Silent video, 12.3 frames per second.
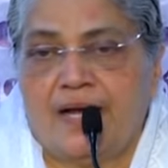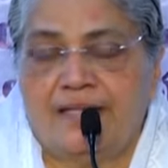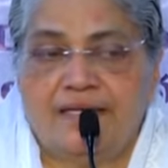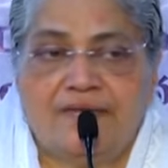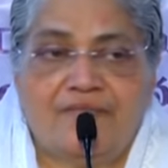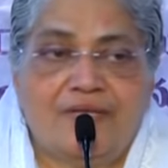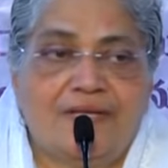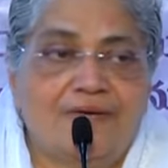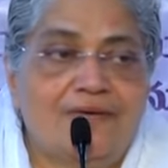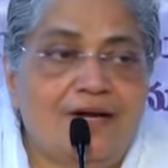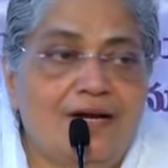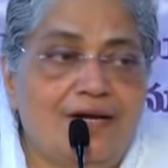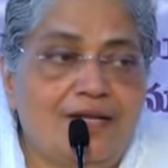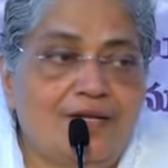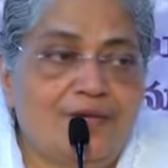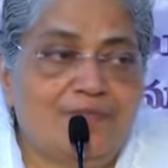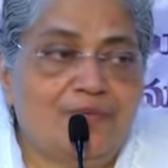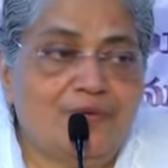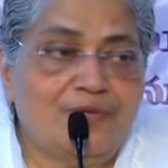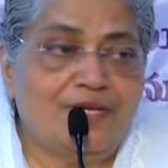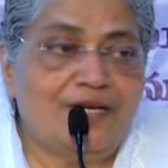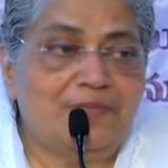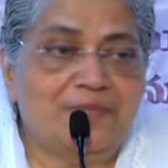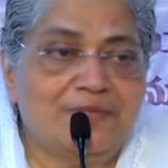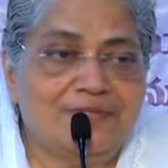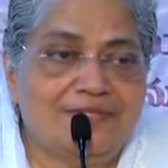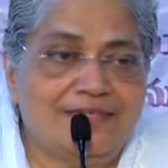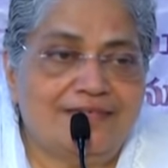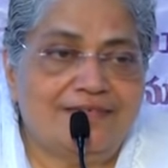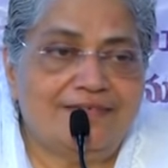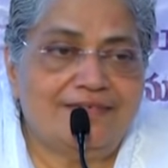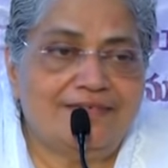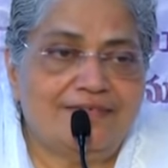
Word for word: అందుకే విధవరాణులను ఎప్పుడూ ఏడిపియొద్దని